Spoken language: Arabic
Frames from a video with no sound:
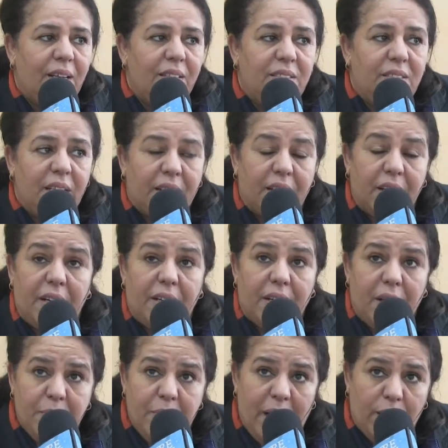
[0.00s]
الذكرى
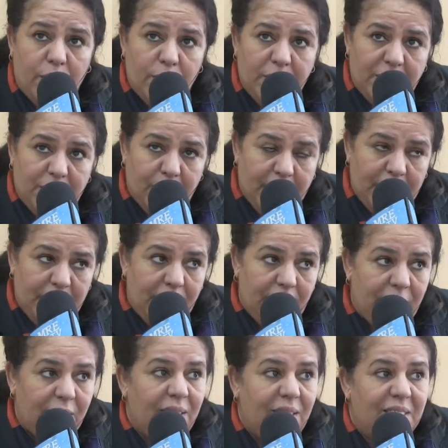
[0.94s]
الرابعة
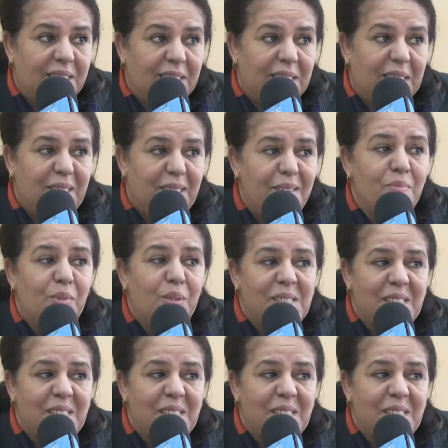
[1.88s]
والسبعين لتقديم